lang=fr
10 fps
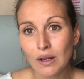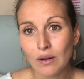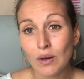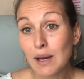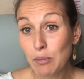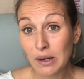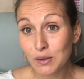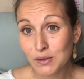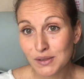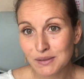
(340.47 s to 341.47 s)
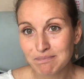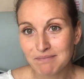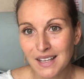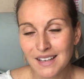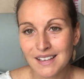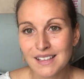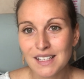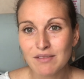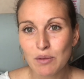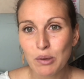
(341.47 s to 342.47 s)
l'apparence et qui
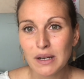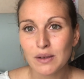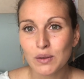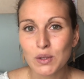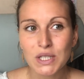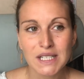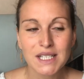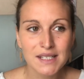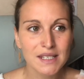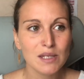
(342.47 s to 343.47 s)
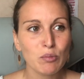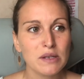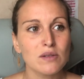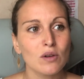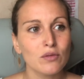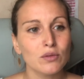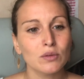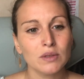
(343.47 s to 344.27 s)
ne va pas euh, rechercher ce qui se passe dans le fond.